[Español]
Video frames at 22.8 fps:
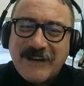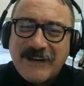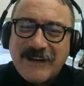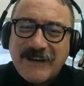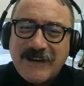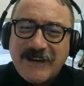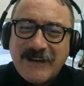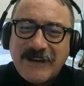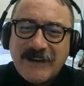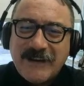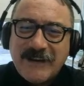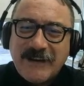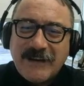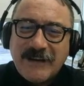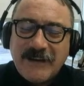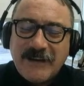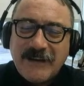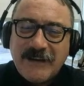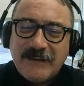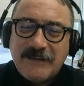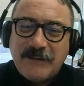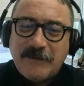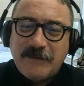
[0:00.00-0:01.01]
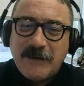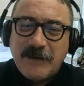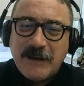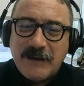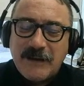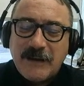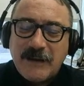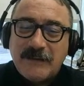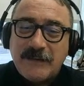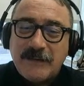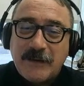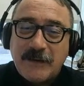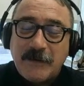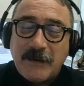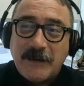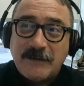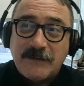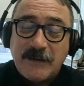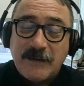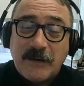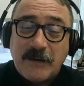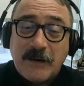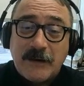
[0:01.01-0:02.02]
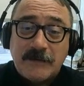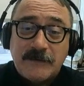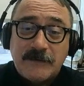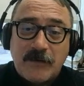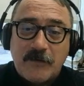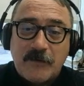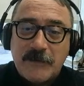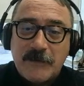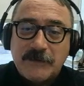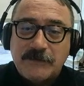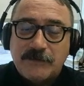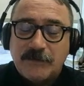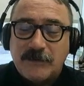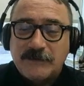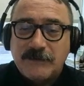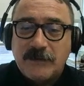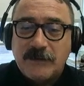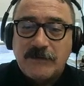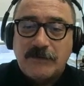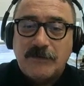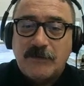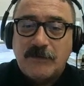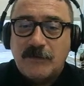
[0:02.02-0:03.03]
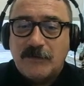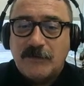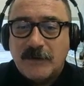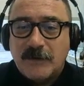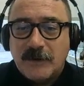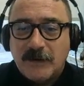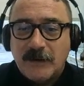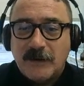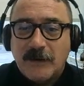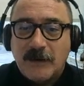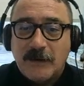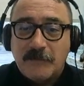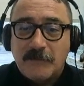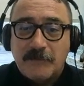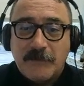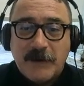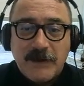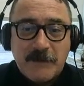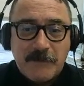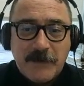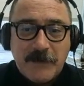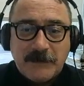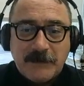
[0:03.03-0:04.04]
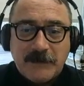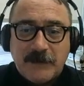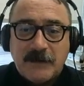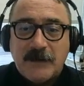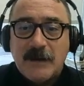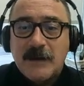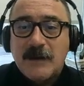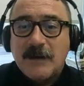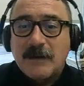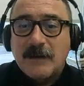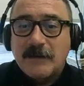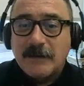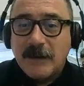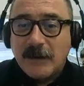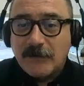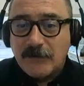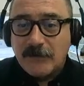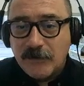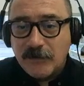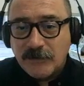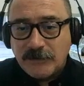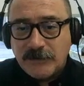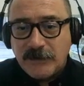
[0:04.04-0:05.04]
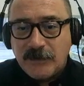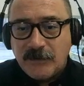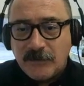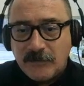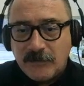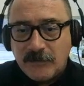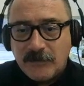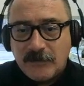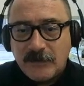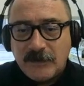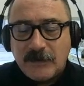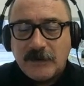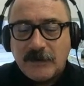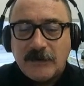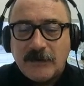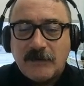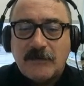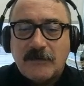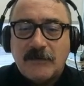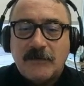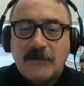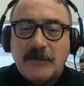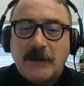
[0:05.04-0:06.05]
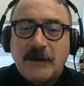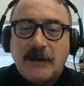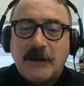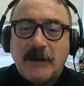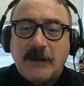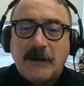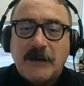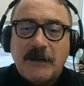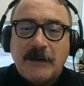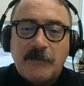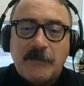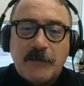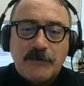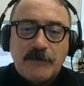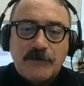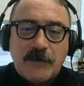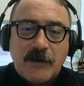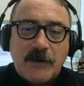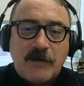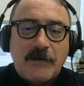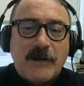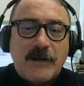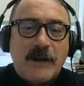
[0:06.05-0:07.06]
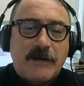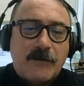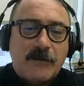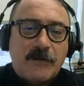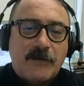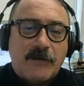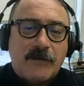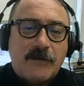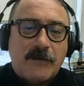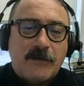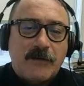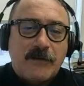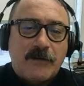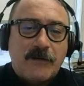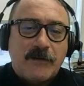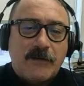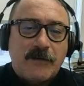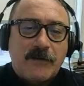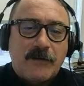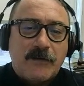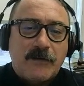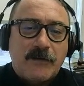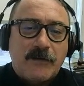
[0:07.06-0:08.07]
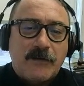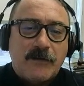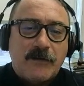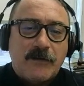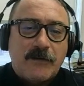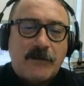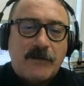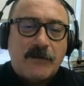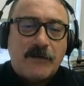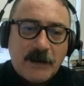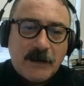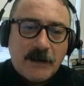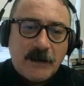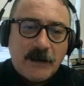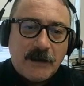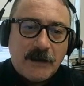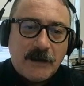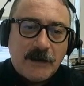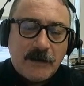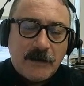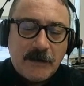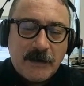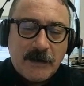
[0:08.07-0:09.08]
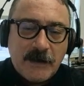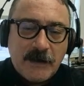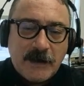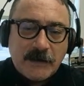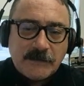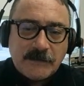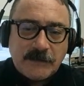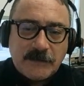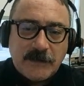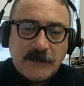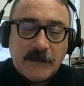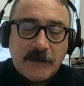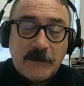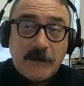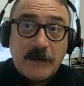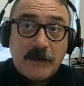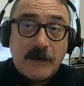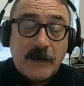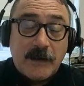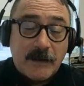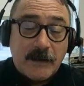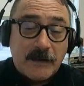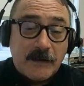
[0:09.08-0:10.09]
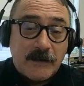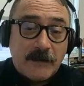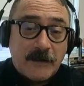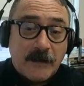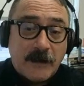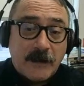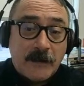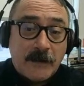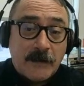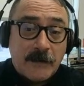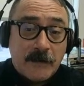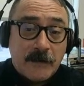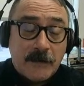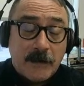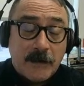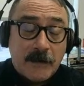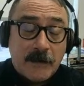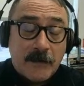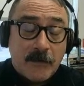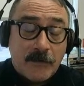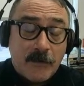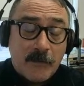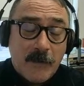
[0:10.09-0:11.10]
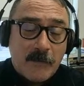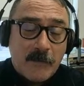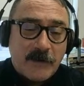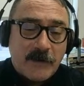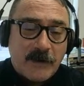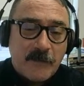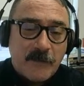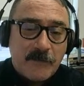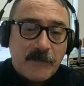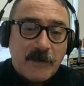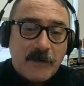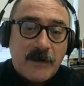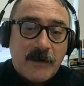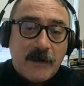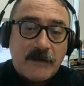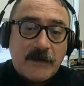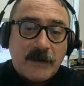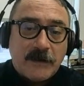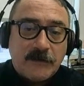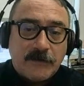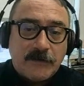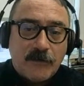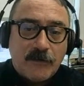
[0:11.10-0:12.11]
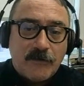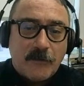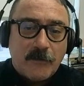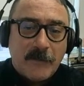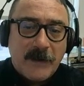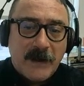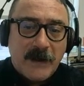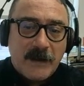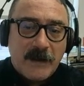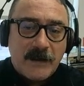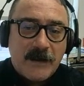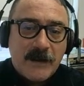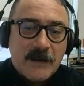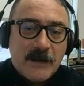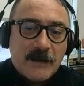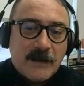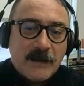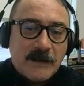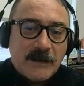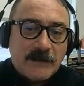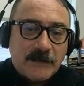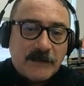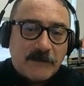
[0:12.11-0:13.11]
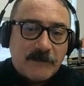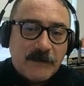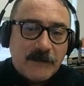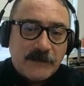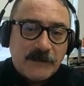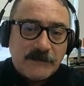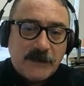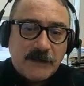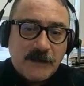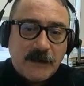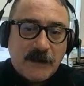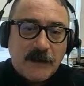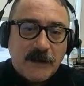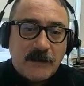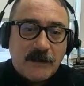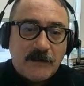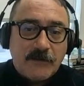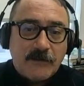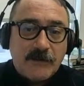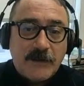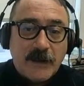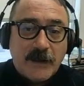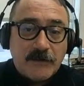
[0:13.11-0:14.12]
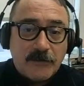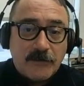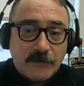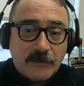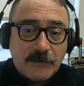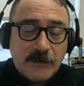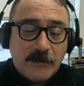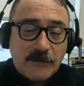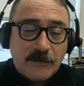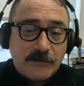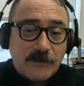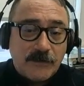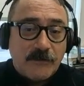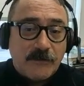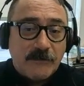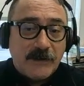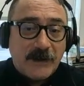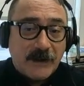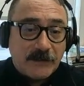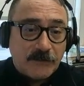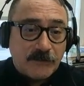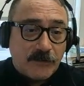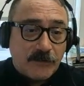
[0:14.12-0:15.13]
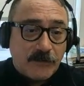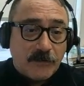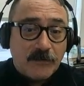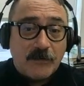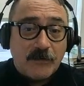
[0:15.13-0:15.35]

y si bien se, y se, se, comenzó haciendo en varias partes diagnósticos y, por otro lado las regulaciones. Eh, en, casi, en, Europa, por ejemplo, la directiva europea establece que los diagnósticos son obligatorios,